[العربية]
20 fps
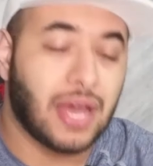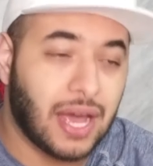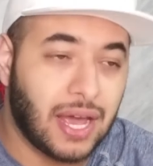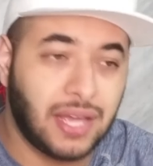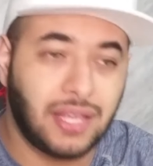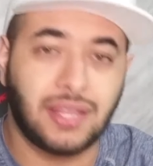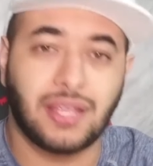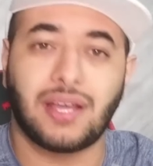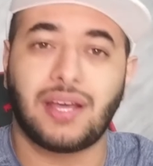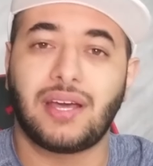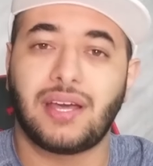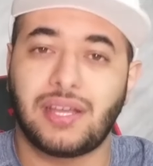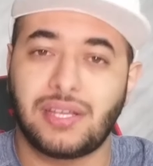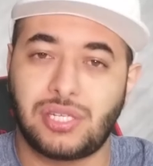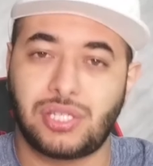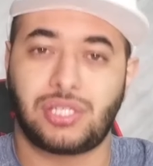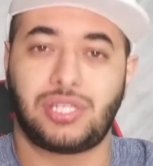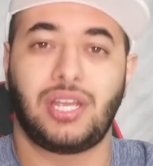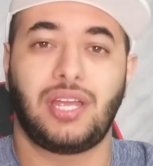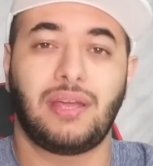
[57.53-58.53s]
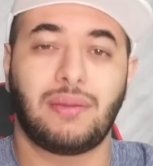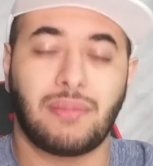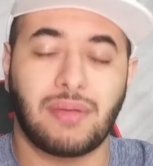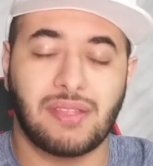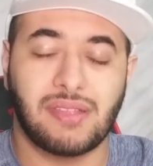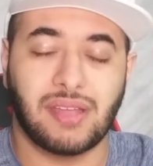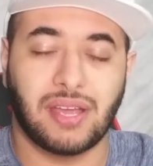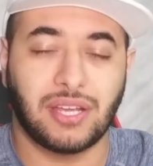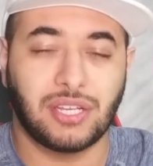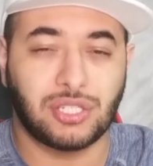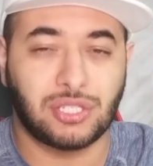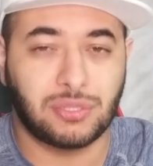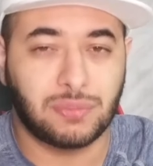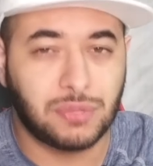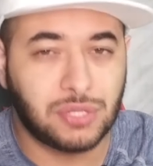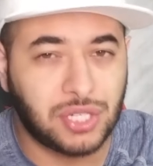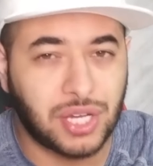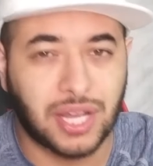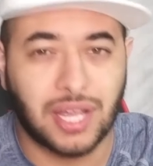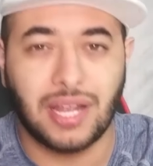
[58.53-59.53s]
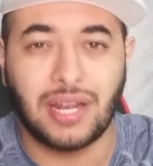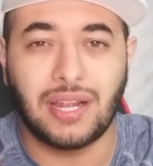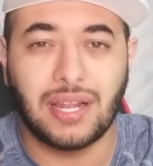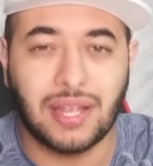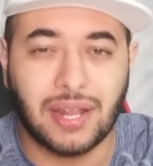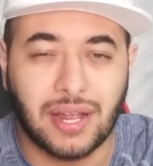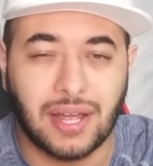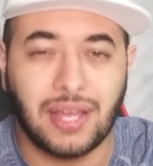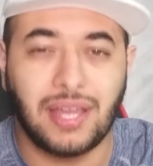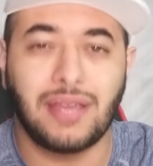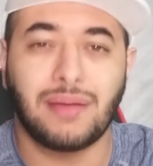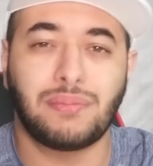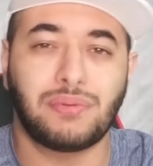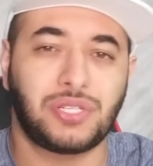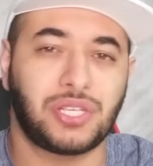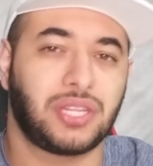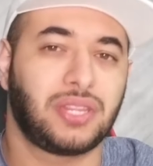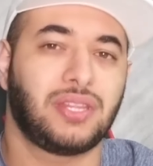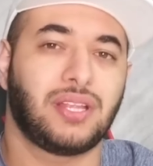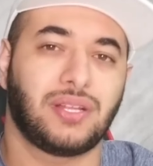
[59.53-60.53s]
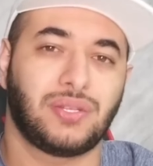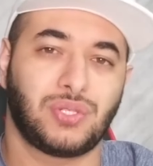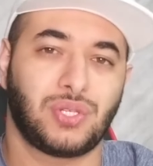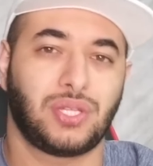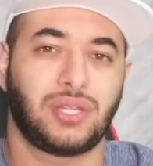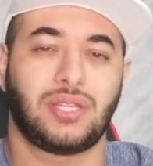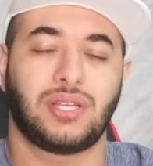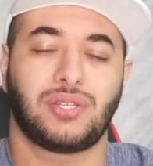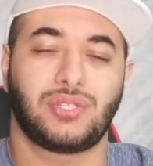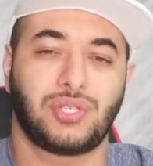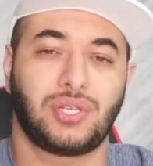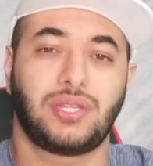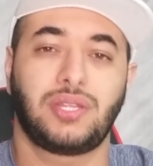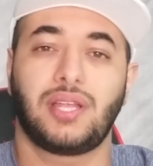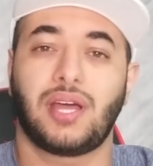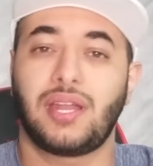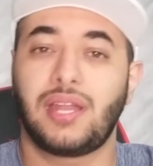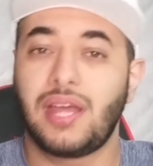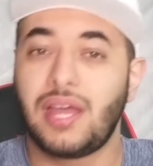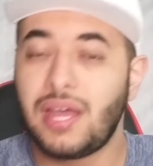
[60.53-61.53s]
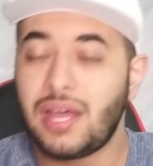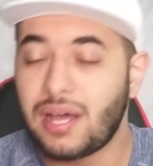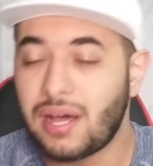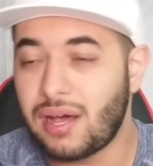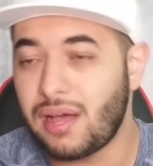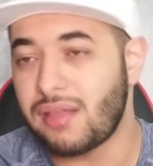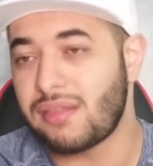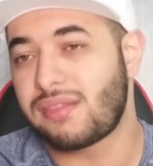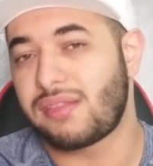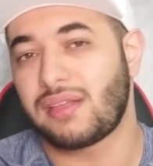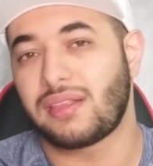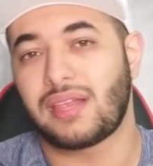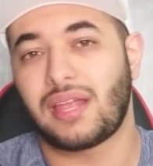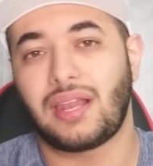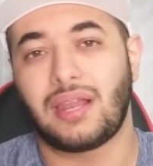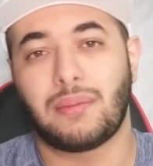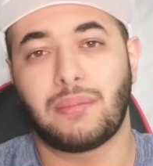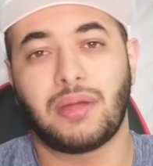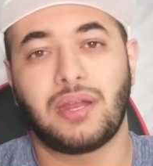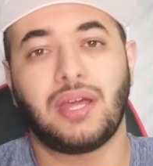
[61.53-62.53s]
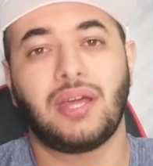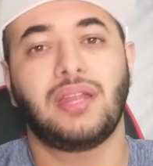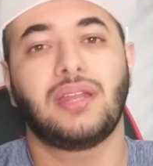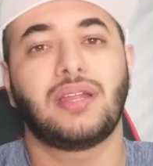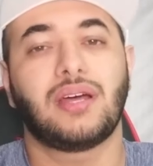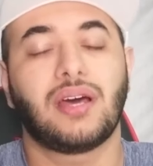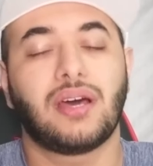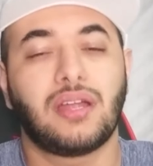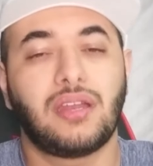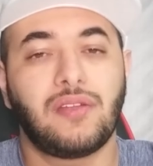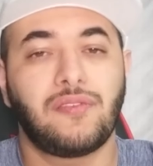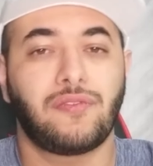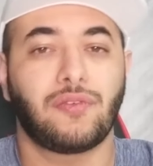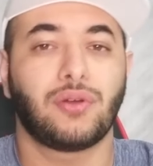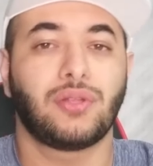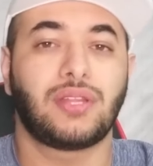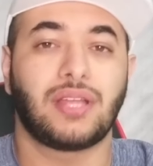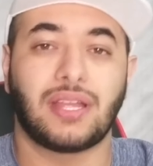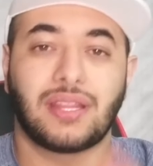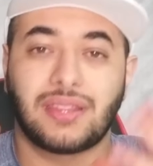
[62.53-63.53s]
هيدا الشيء مزعج بشكل رهيب جدا جدا جدا خاصة لما نحن نفقد